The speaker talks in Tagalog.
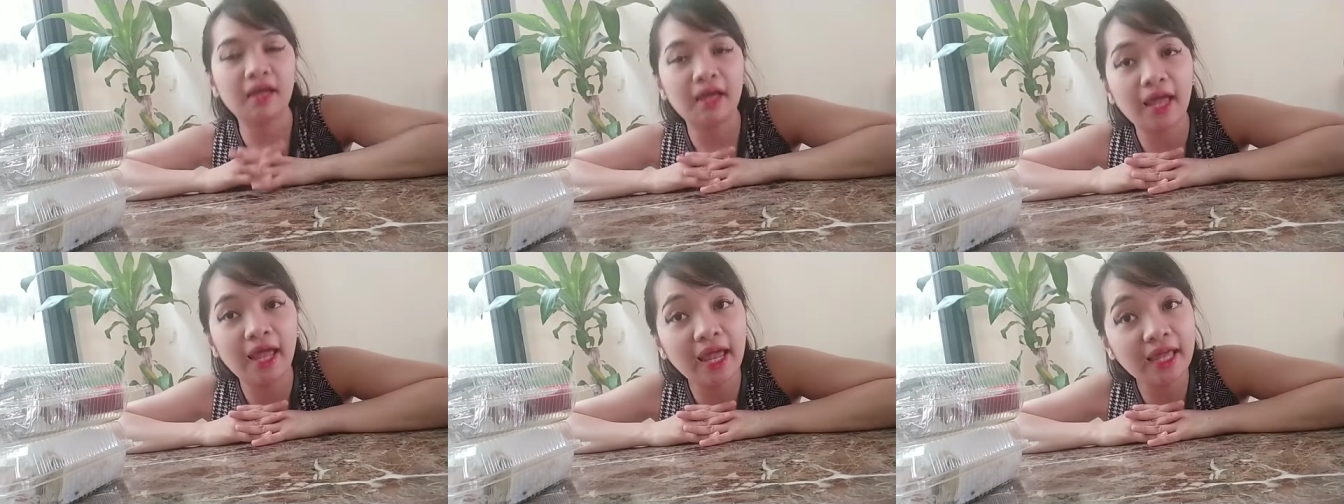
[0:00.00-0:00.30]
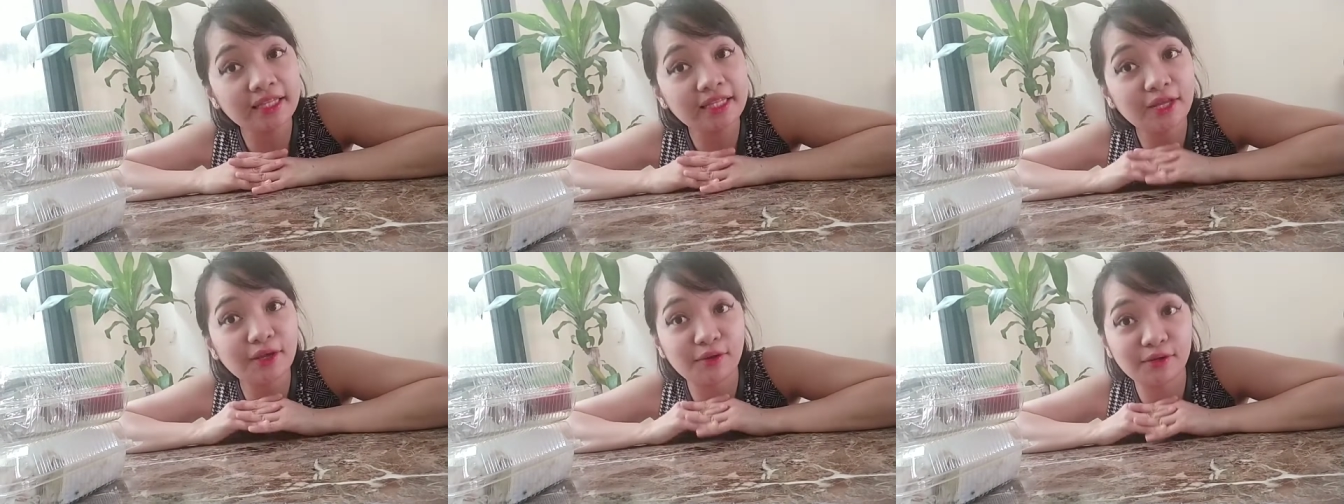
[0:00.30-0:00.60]

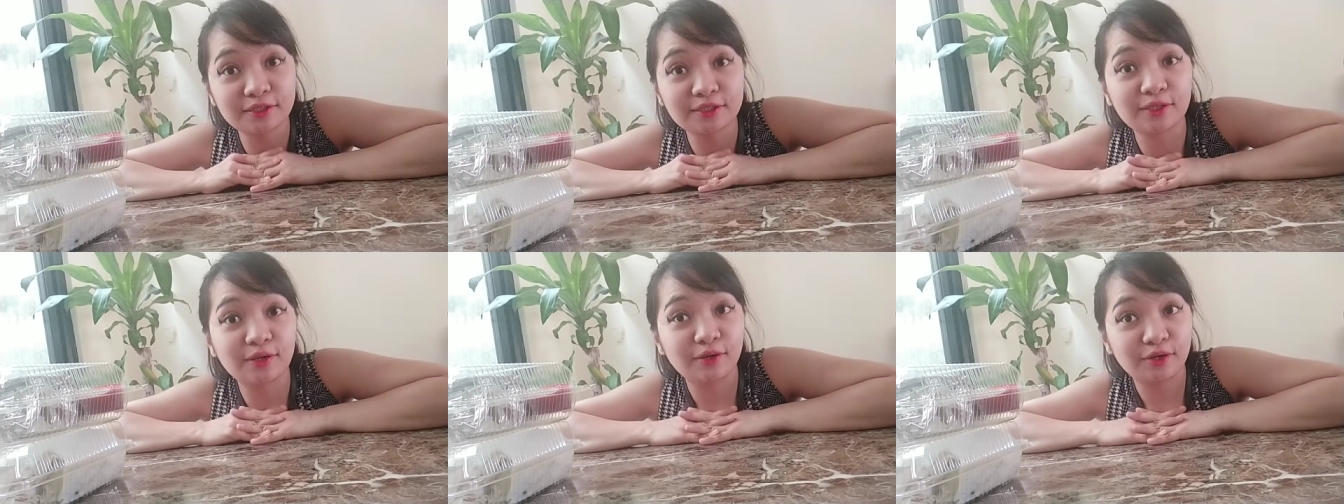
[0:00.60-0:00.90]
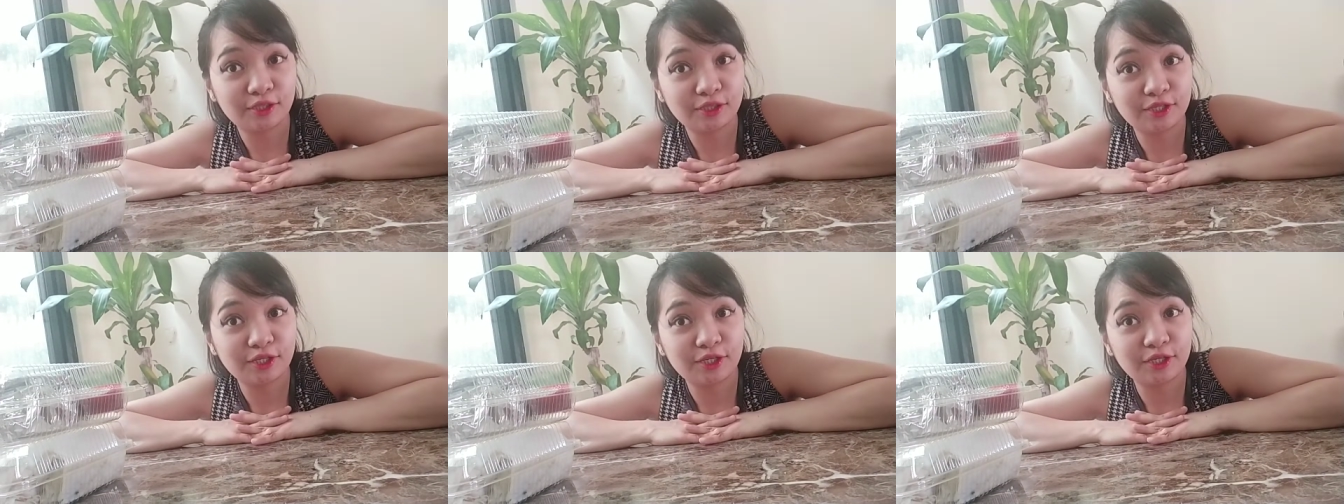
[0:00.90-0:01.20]
And I also
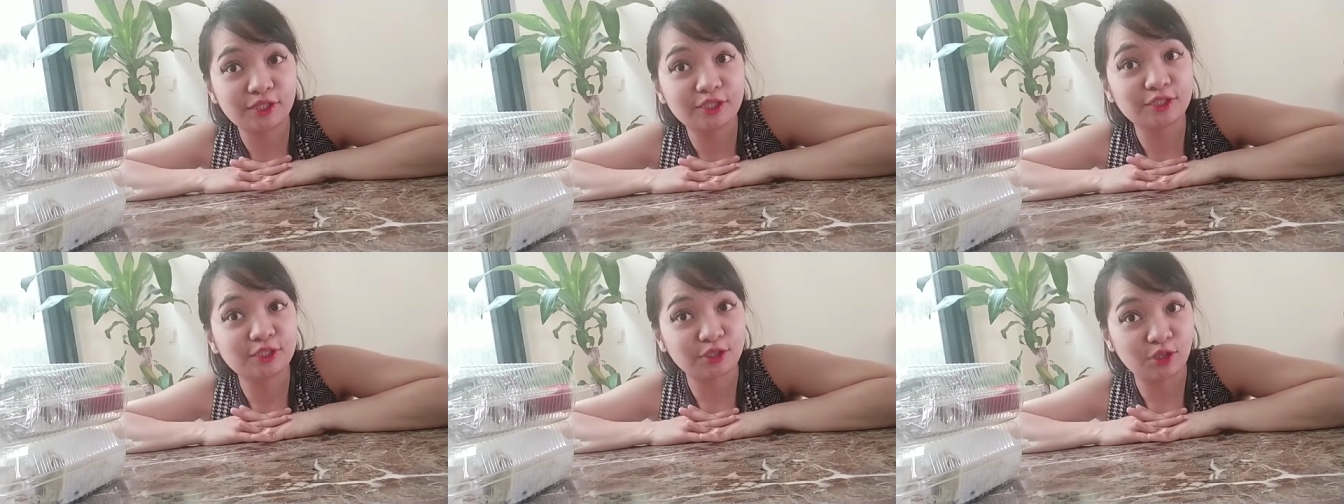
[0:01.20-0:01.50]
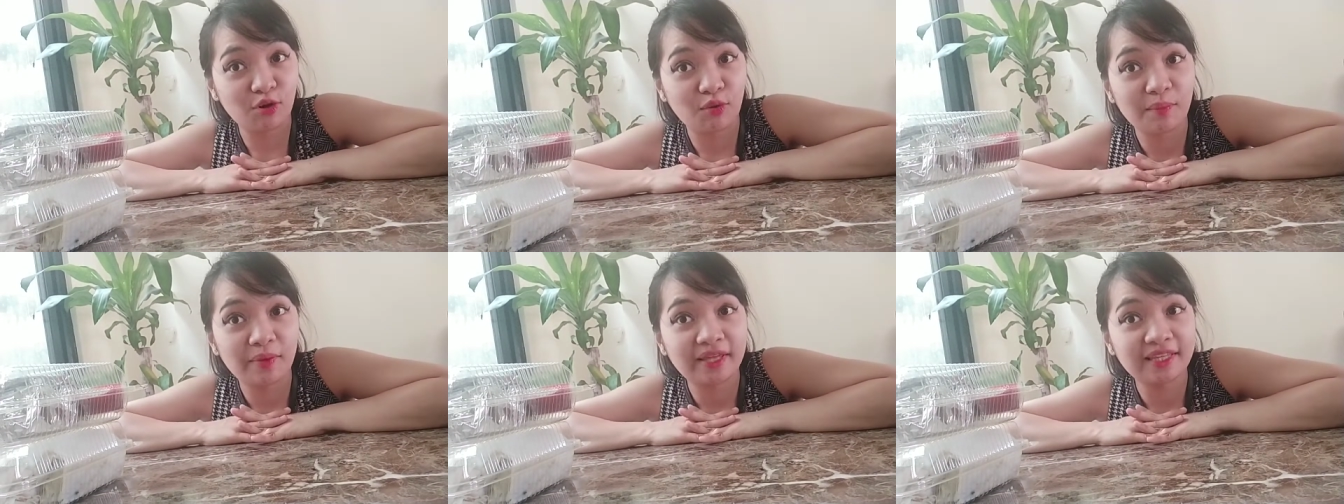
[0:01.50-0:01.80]
ordered
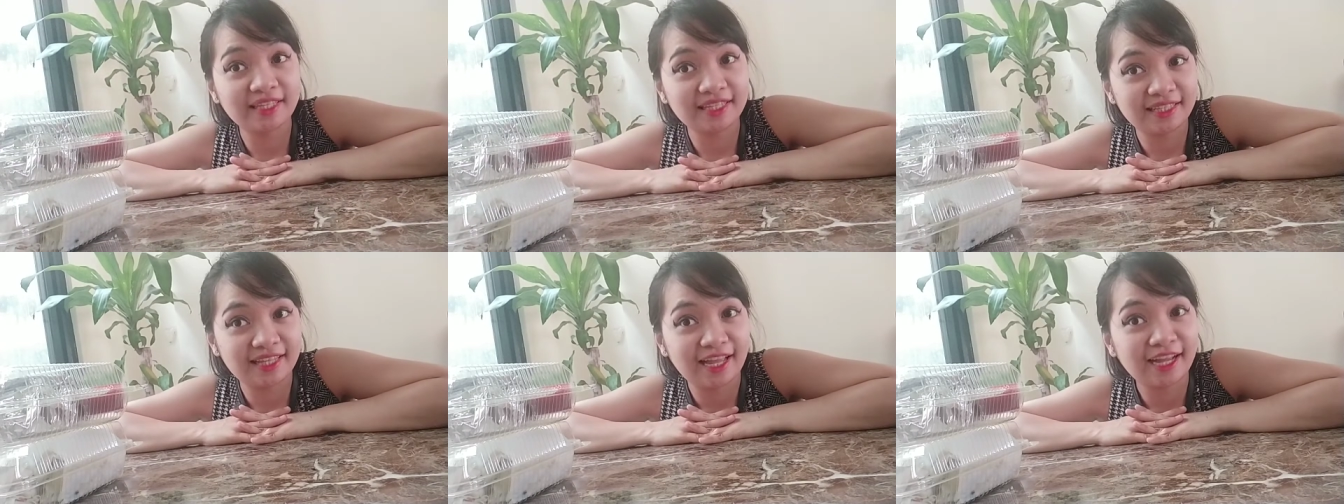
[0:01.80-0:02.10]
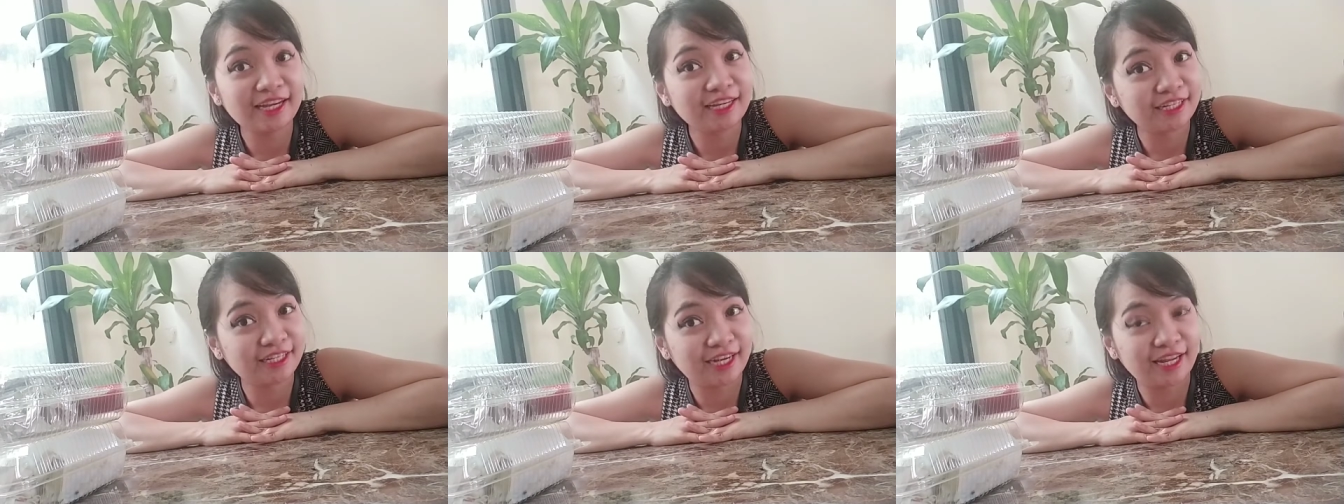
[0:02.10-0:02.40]
siomay
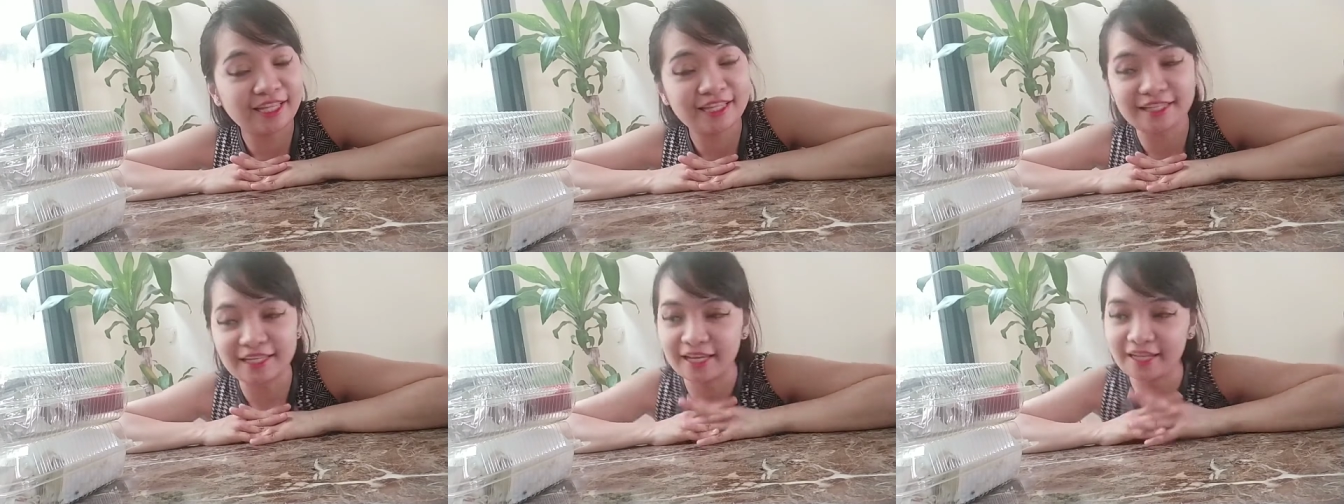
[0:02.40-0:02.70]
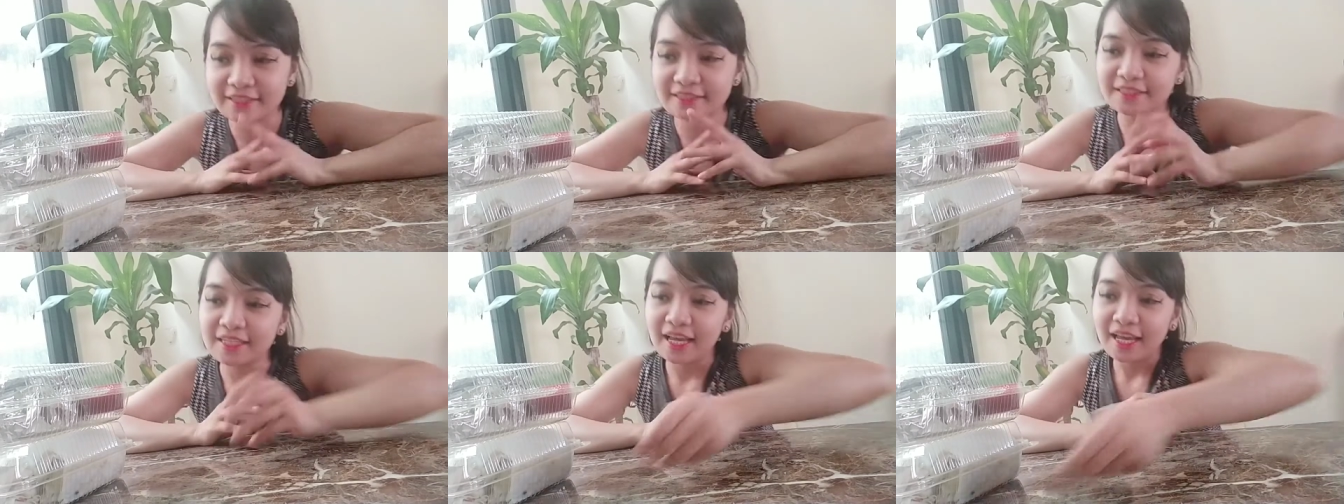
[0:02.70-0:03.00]
nila. Alright,
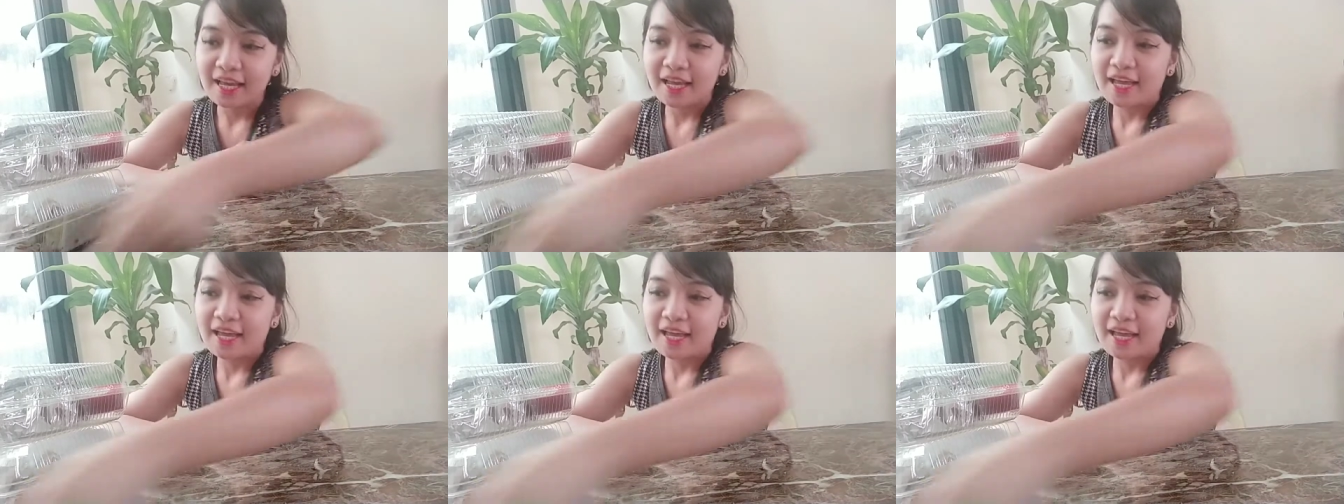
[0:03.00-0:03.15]
guys.